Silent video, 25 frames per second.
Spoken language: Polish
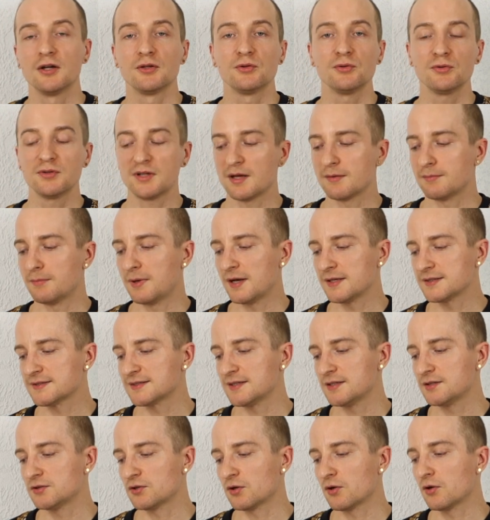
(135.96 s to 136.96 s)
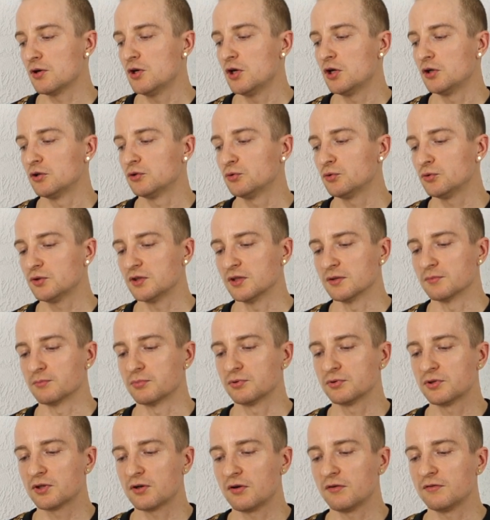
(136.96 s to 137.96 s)
Nuta bazy to nuty
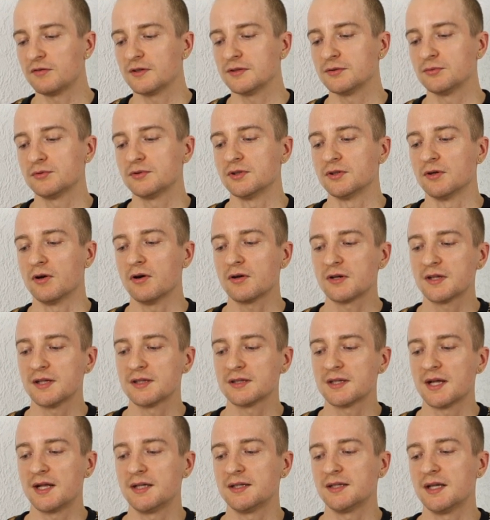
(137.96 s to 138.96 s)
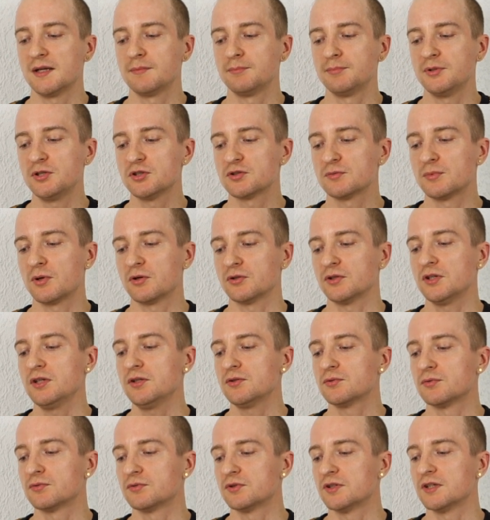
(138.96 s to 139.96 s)
pudrowe, nuty orientalne, piżmo i
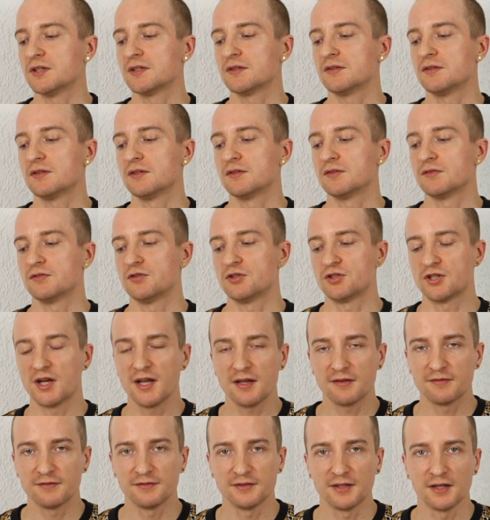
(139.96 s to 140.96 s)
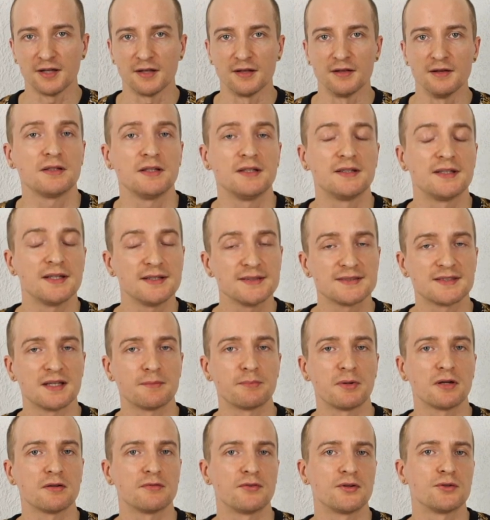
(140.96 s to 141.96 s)
nuty drzewne. I ten
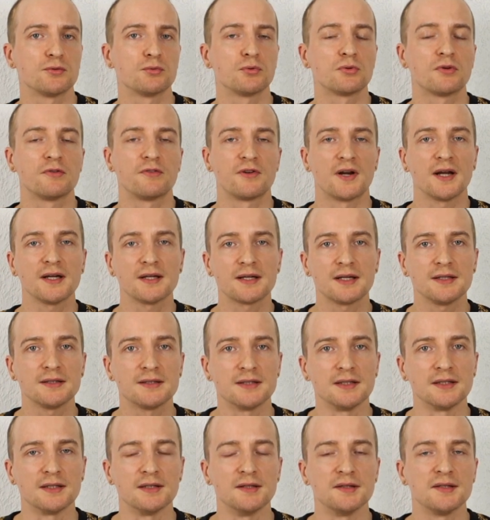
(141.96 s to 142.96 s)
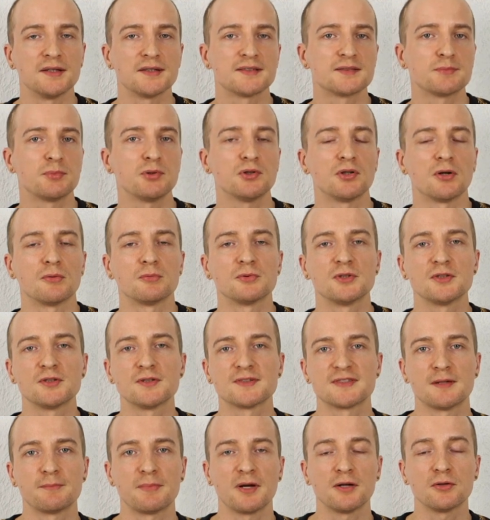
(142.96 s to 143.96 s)
zapach według Fragrantiki jest podobny do
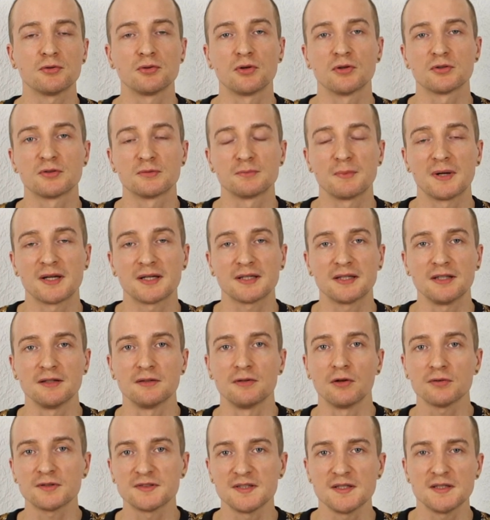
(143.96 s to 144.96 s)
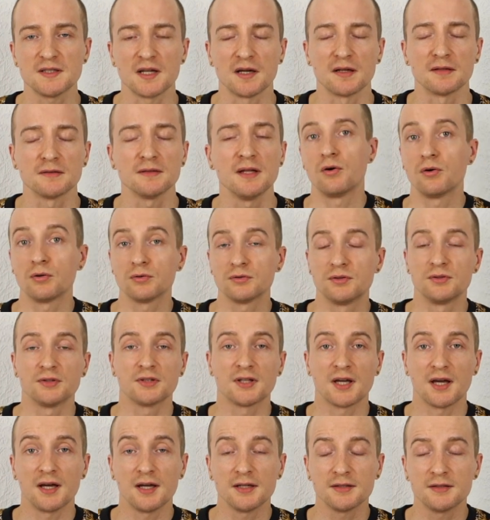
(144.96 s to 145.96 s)
zapachu od marki L'Occitane Eau de
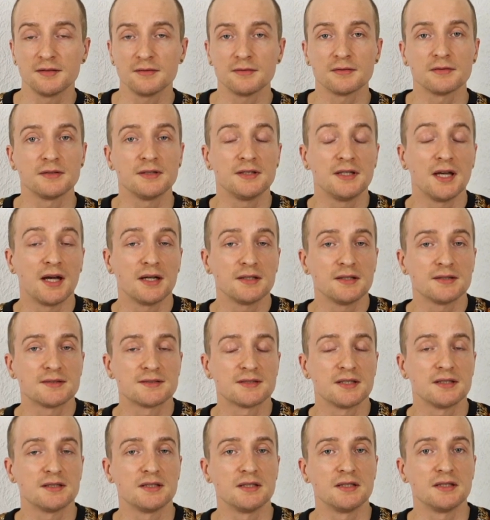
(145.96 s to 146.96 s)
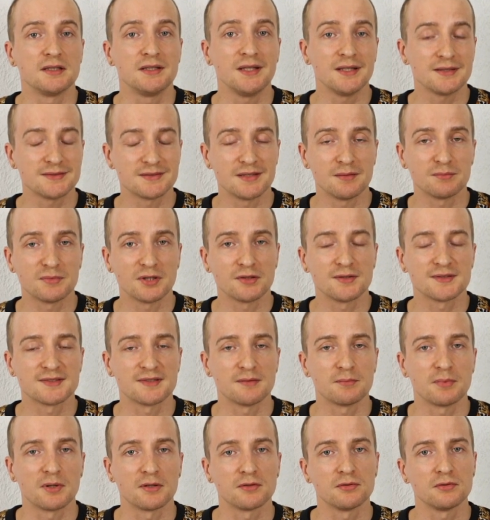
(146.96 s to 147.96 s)
Cad. Ja niestety nie znam tego
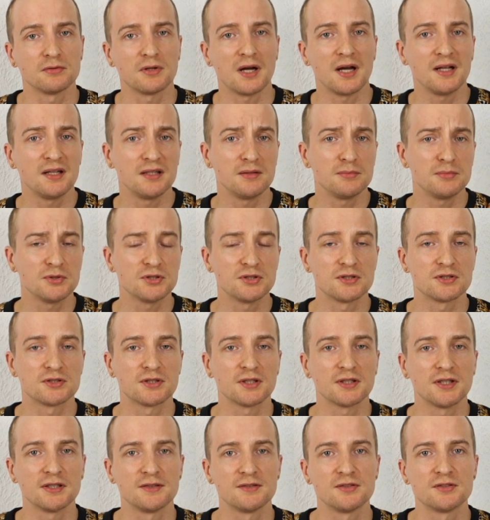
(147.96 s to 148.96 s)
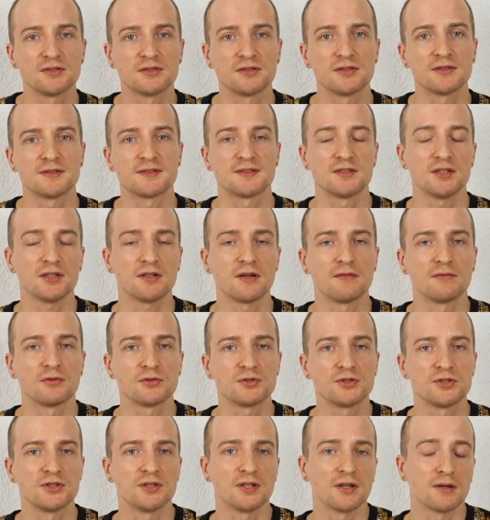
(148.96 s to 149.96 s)
zapachu, ale myślę, że kiedyś z
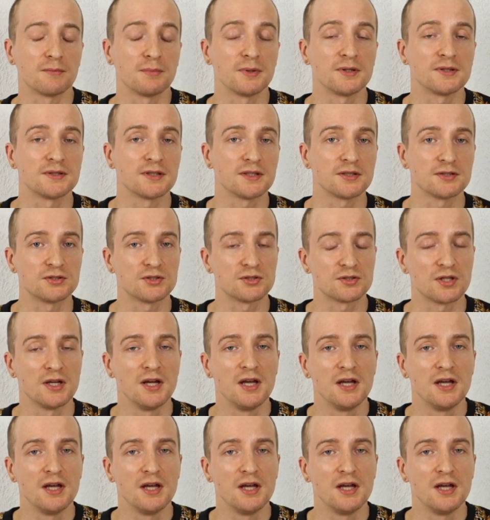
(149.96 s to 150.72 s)
ciekawości, jak będę gdzieś